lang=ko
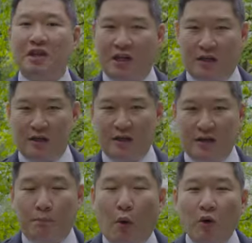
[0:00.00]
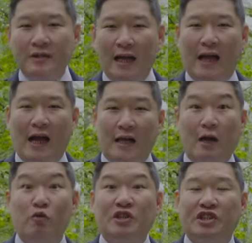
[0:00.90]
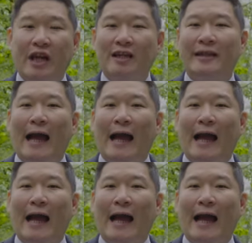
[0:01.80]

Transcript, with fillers: 비디 본사가 위치해 있는